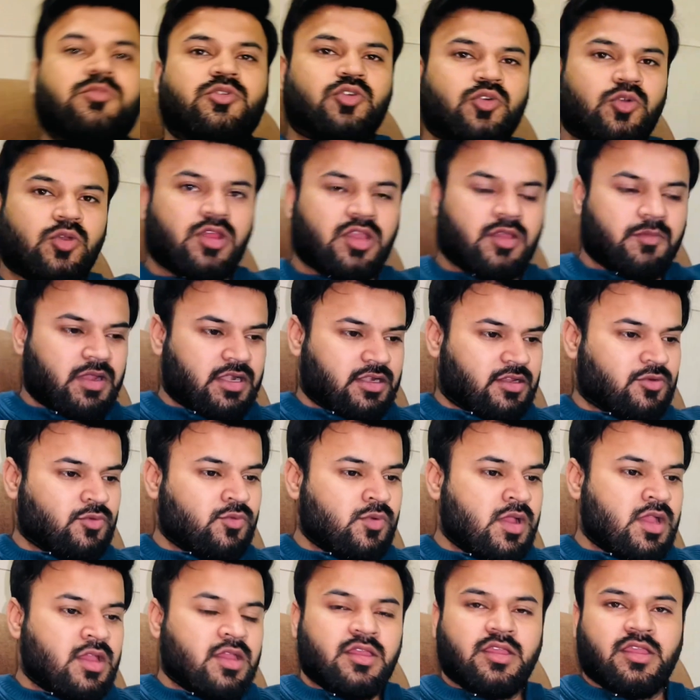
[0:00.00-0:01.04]
खोल के बैठा
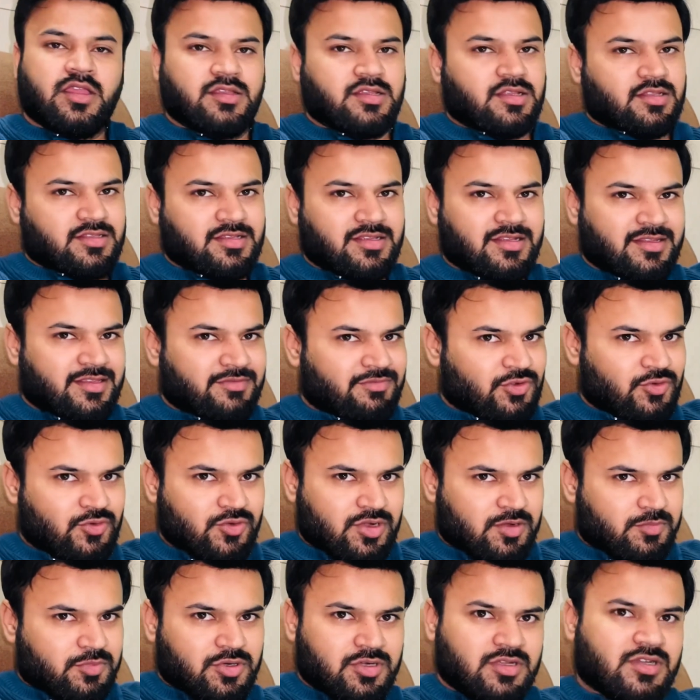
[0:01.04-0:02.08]
हूँ कि जल्दी जल्दी व्लॉग
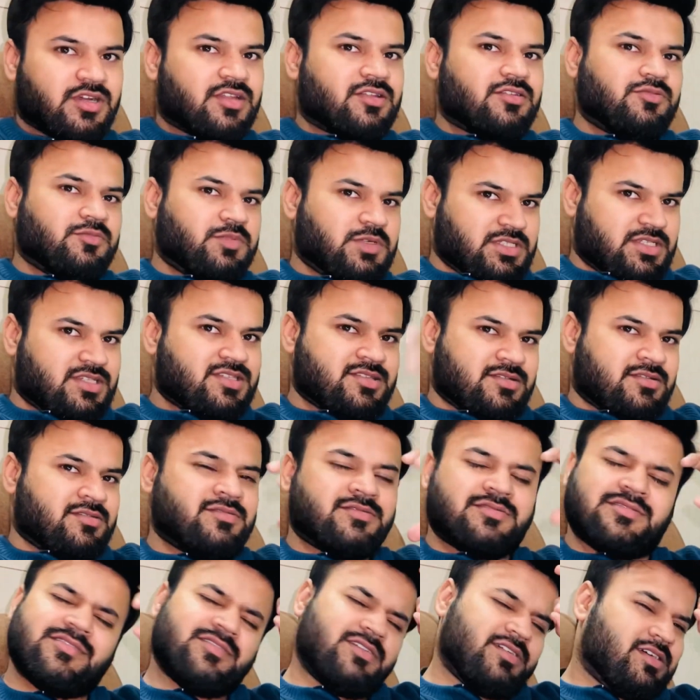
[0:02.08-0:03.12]
अपलोड कर लूँ बस
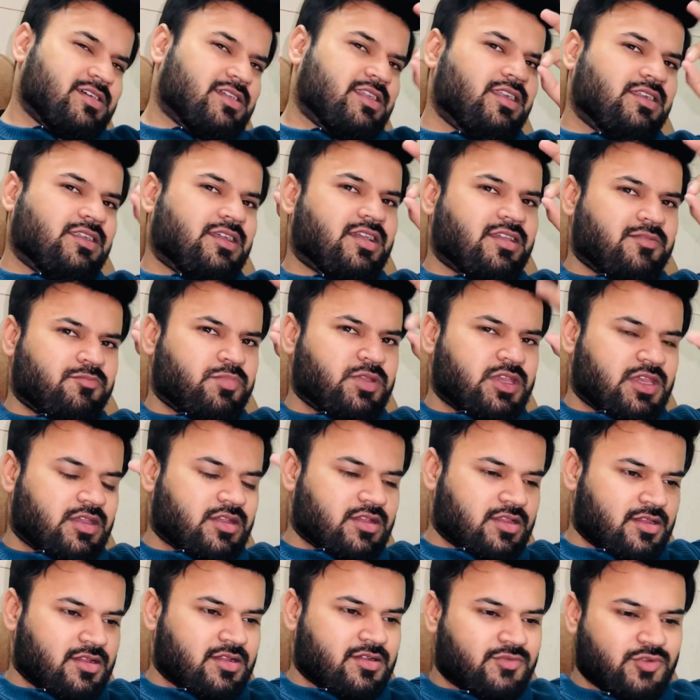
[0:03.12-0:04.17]
और टाइम पे आया
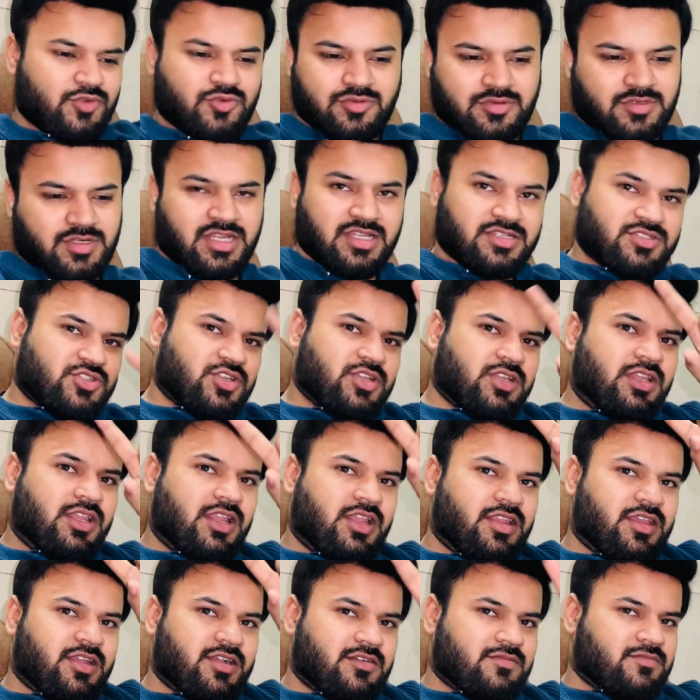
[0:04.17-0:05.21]
करेगा व्लॉग टेंशन नहीं
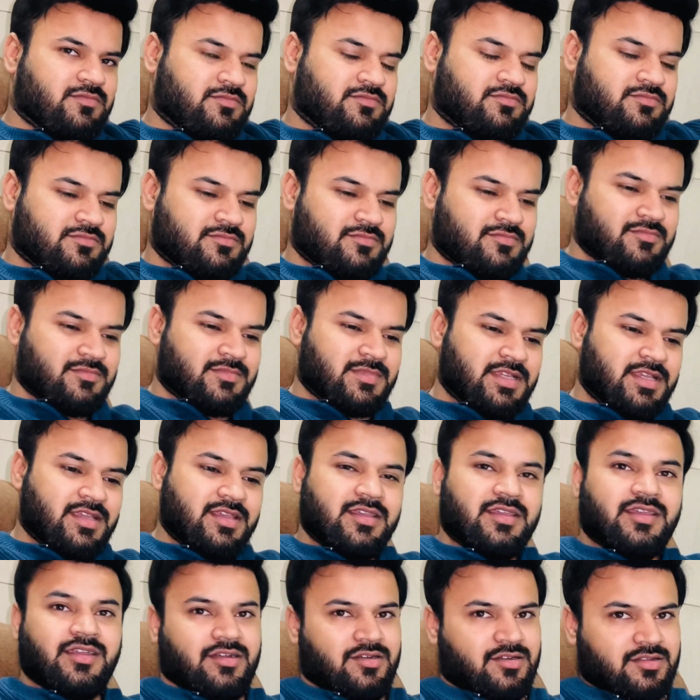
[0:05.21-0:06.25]
लेने का
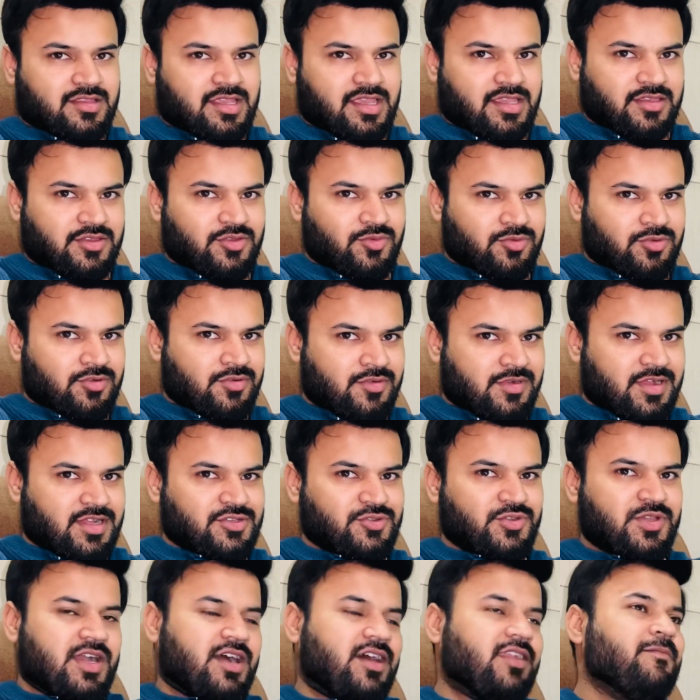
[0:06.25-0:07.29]
और थैंक यू उन लोगों का
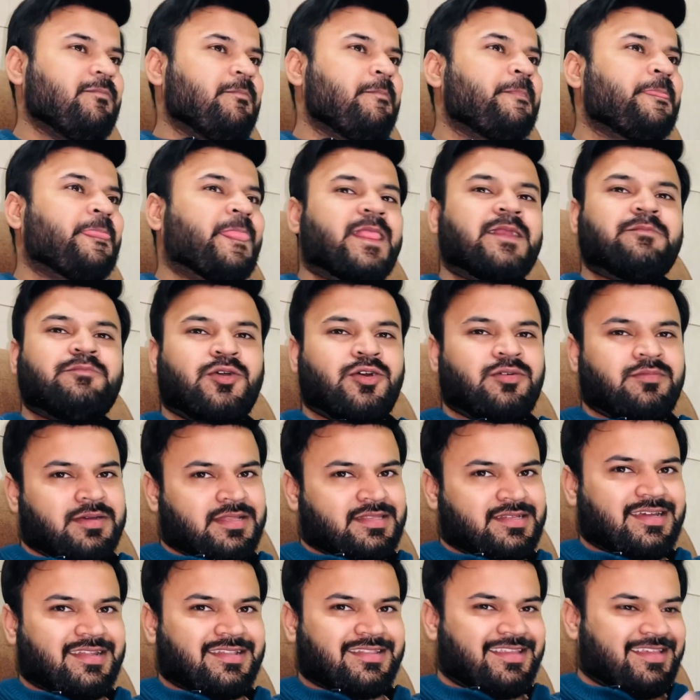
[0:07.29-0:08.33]
जो यार
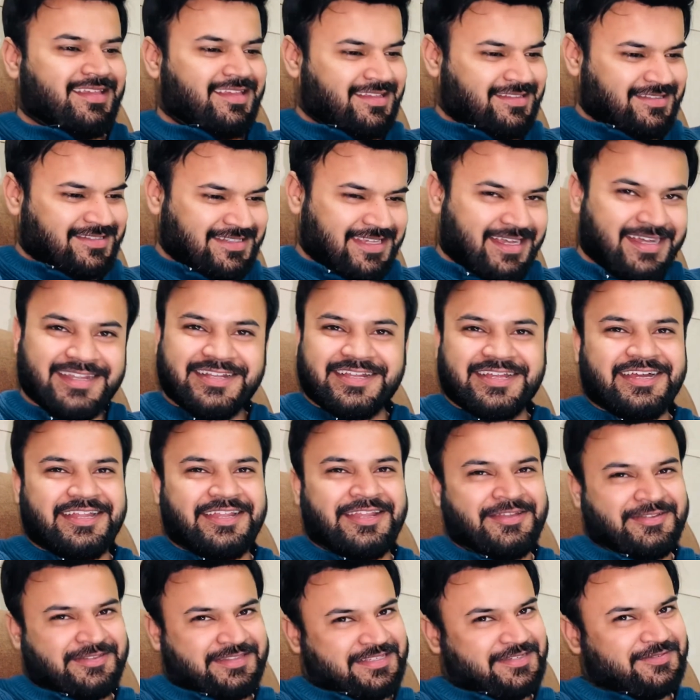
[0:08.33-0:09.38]
मोहब्बत करते हैं इंतज़ार कर
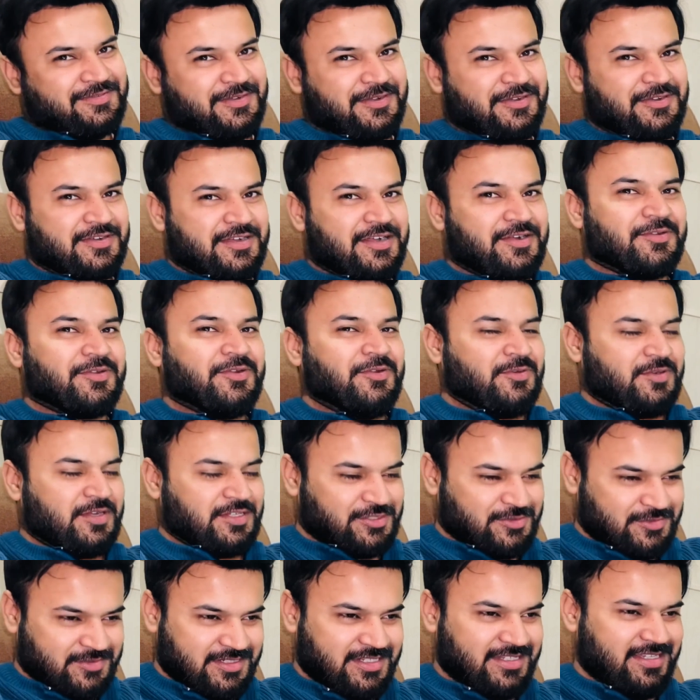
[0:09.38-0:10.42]
रहे होते हैं व्लॉग का उन लोगों का
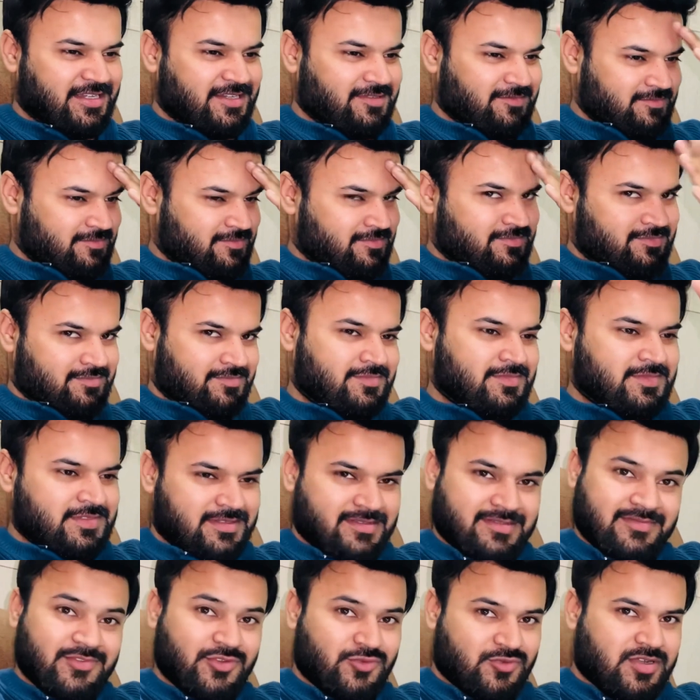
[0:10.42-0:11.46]
शुक्रिया
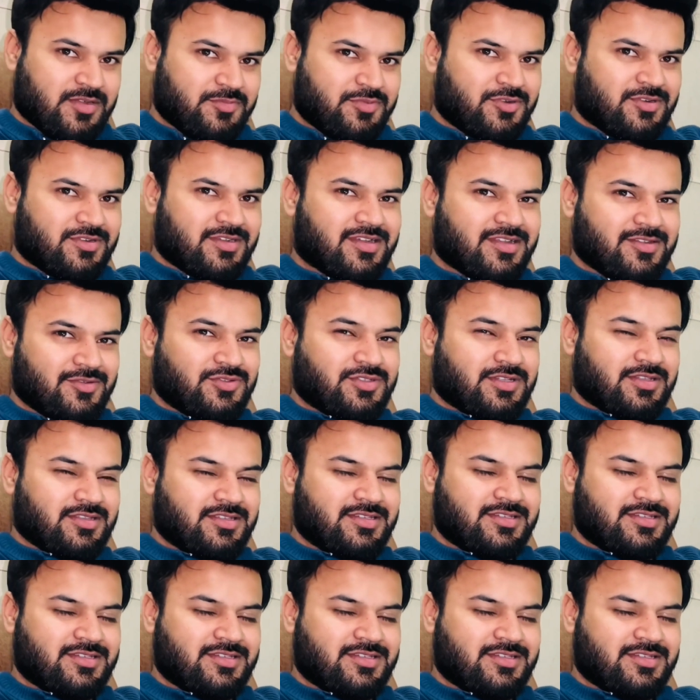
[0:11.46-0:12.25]
व्लॉग अपलोड कर लूँ जल्दी